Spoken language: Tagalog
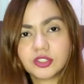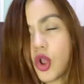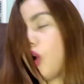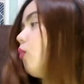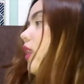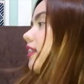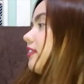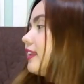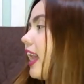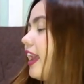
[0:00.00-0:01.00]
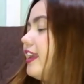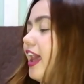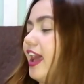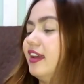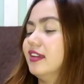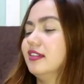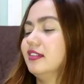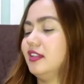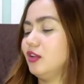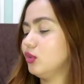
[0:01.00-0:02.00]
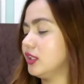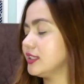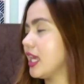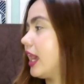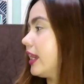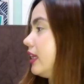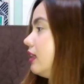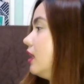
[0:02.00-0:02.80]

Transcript: Koko, huwag kang tatae ah. Lagot ka sa akin.